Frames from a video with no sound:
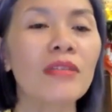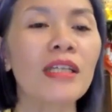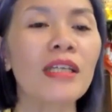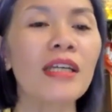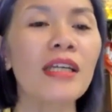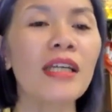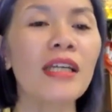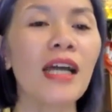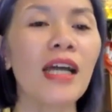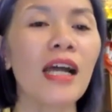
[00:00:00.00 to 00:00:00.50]

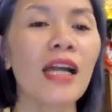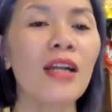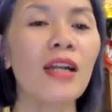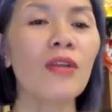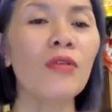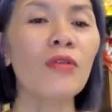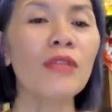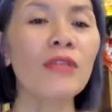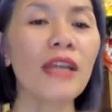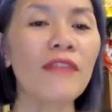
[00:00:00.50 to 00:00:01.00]
thì à,
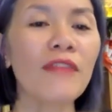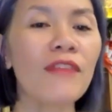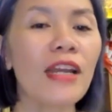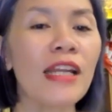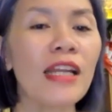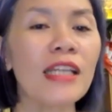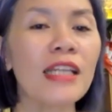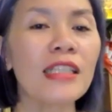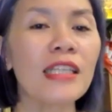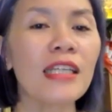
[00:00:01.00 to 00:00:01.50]
lúc này về
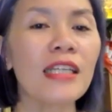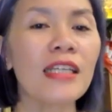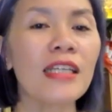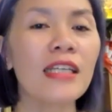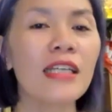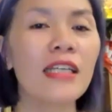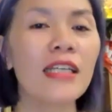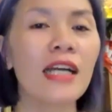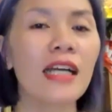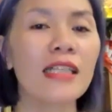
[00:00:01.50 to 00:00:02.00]
là chị
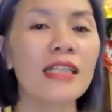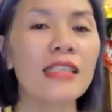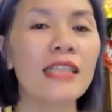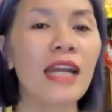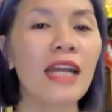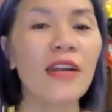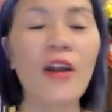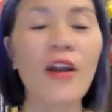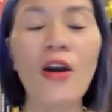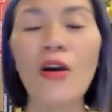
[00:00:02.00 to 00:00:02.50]
giả
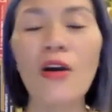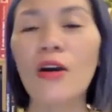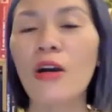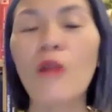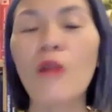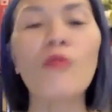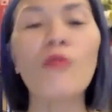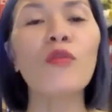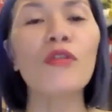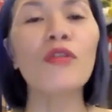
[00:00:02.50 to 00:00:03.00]
đò
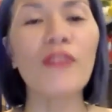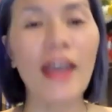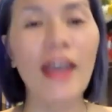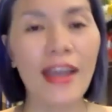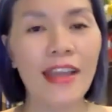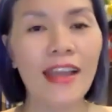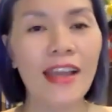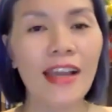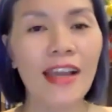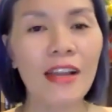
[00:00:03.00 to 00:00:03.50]
không vui vẻ,
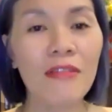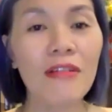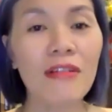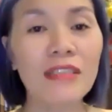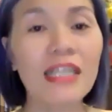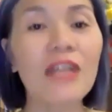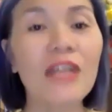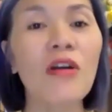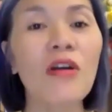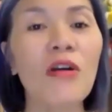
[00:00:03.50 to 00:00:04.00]
đúng không?
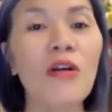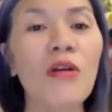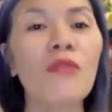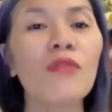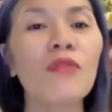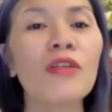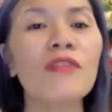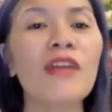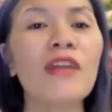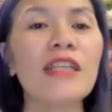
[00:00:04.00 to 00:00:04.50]
Giả đò không
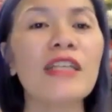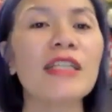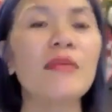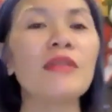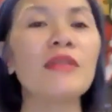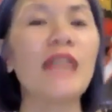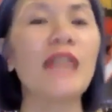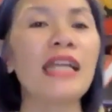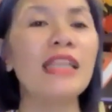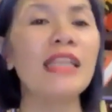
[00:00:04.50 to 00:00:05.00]
vui vẻ xem từ
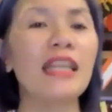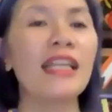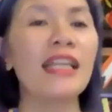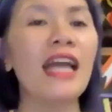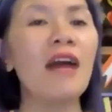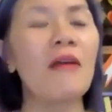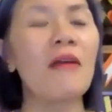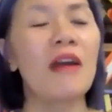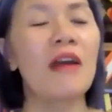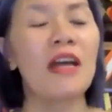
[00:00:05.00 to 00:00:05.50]
anh thế
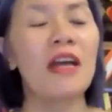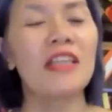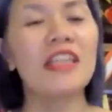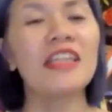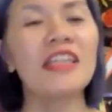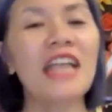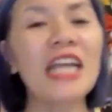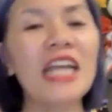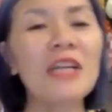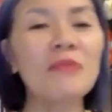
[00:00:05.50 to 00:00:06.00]
nào. Thì
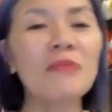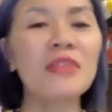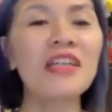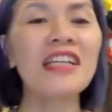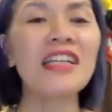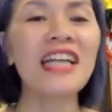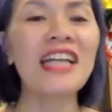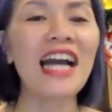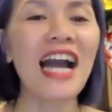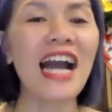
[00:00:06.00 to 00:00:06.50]
ngay lập tức
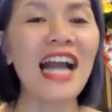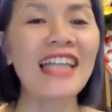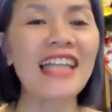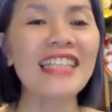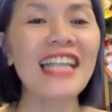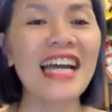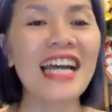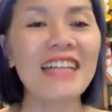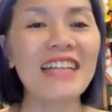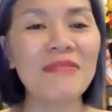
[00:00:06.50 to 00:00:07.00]
là anh
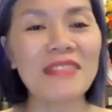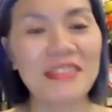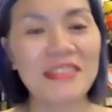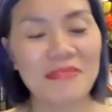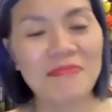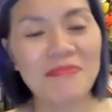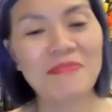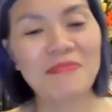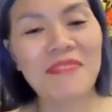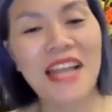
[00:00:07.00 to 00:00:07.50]
đã
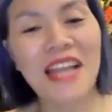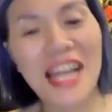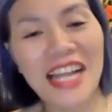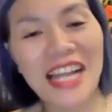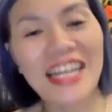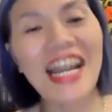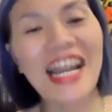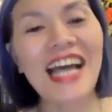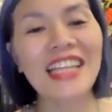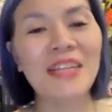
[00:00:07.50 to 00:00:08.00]

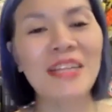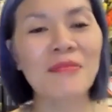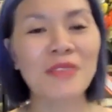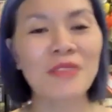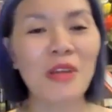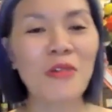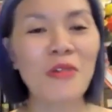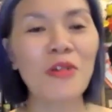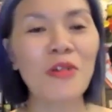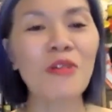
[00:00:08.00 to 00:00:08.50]
đã thẩm
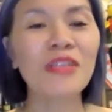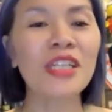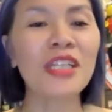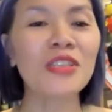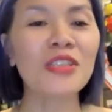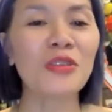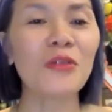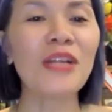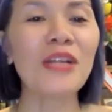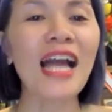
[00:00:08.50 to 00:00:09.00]
thấu câu thần
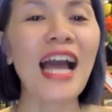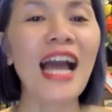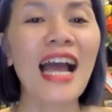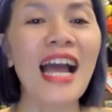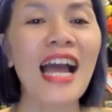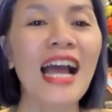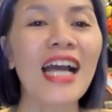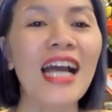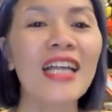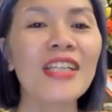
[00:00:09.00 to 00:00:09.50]
chú là
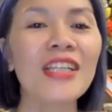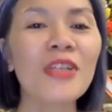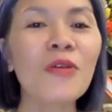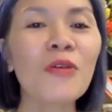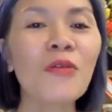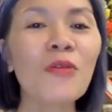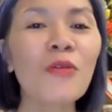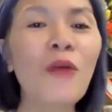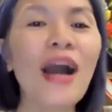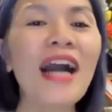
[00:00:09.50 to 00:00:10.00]
dụng
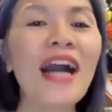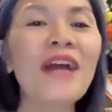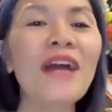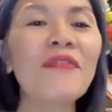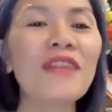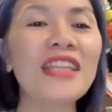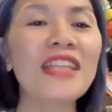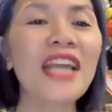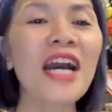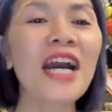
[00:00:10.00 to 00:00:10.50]
hoa hợp với
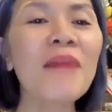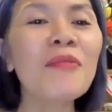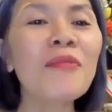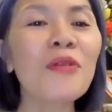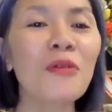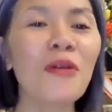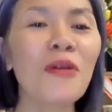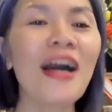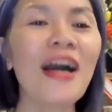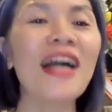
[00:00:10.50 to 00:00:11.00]
thơm, dụng
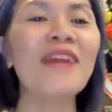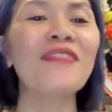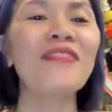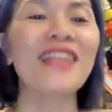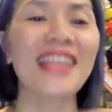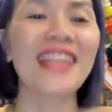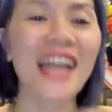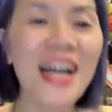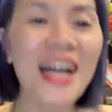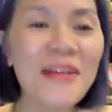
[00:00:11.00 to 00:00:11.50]
hoa hợp với
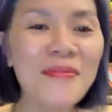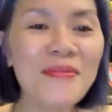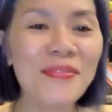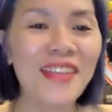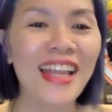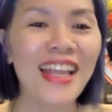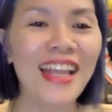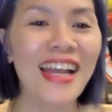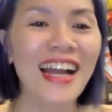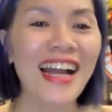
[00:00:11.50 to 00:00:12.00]
thơm.
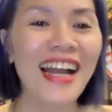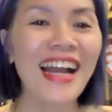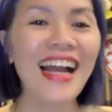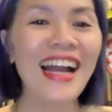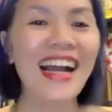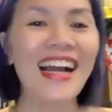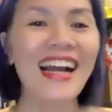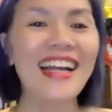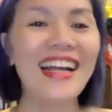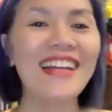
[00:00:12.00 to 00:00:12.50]

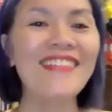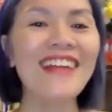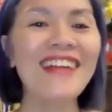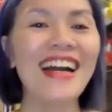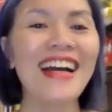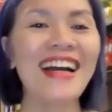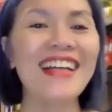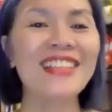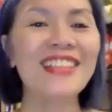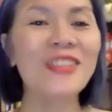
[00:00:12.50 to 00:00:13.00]
À, đúng ạ.
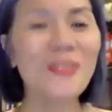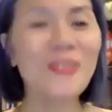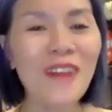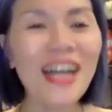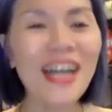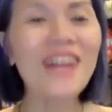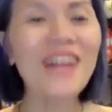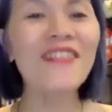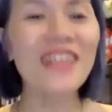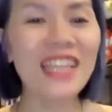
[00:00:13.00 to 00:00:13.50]
Dụng hoa
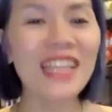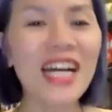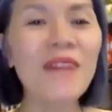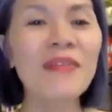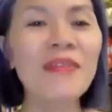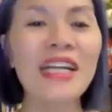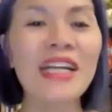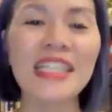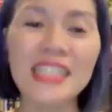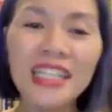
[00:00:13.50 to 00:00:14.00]
hợp với thơm,
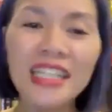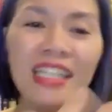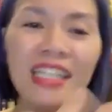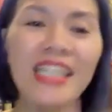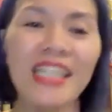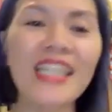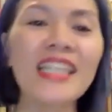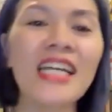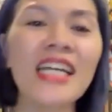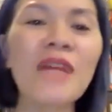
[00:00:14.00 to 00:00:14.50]
ngày xưa
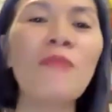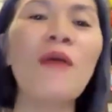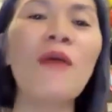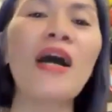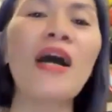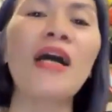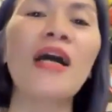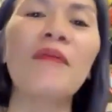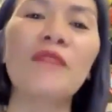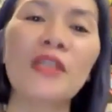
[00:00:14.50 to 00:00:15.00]
thì thơm hoa
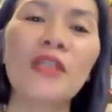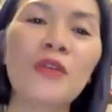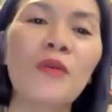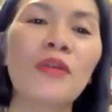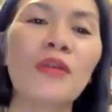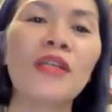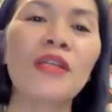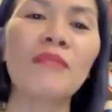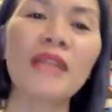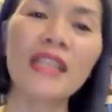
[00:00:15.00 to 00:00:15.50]
hợp với dụng,
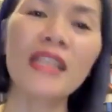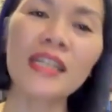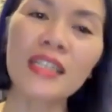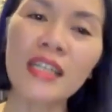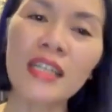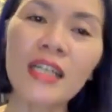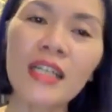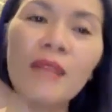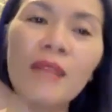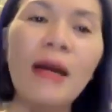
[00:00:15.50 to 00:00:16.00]
nhưng bây giờ
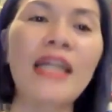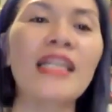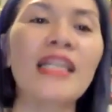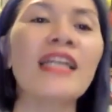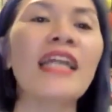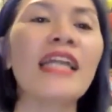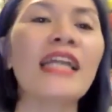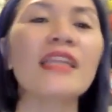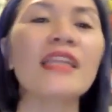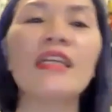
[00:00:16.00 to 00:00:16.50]
từ bản thân
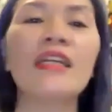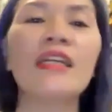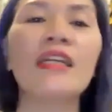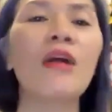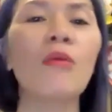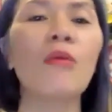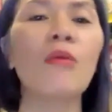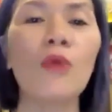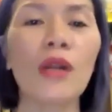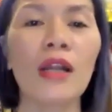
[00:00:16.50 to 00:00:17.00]
anh tự đọc
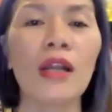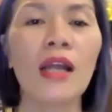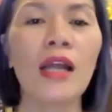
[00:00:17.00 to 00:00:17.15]
luôn.